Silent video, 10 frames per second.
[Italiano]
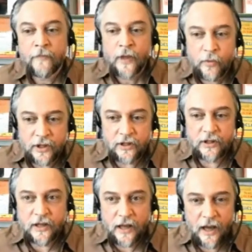
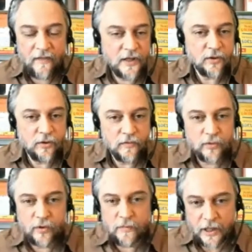Quindi avete
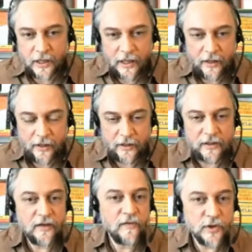dovuto impiegare
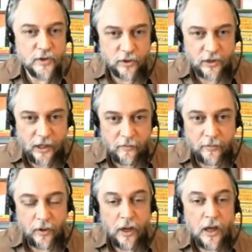del vostro
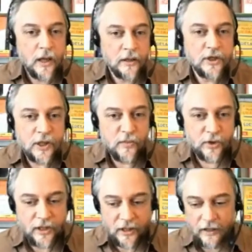tempo, diciamo
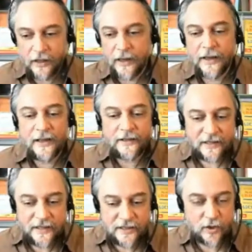che la
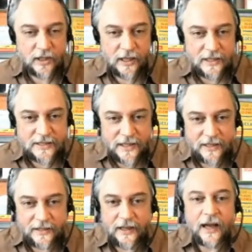direzione
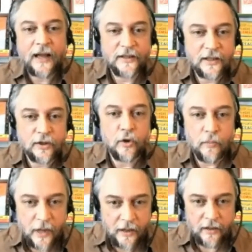dell'azienda ha detto
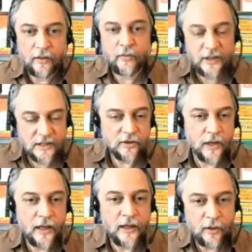bene, questo
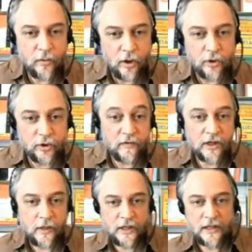è il luogo dove
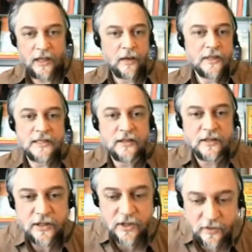vogliamo andare. Pensate
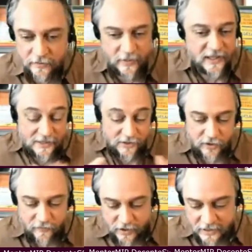se ci, pensa se
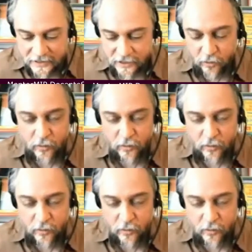ci fosse stato